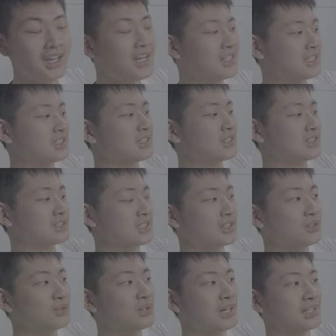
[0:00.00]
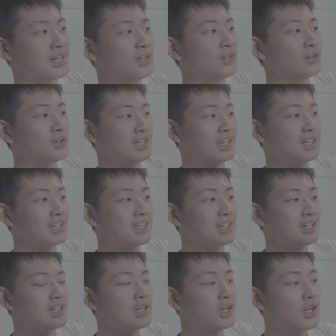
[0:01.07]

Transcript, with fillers: 但是格斯登卢卡它有给你一个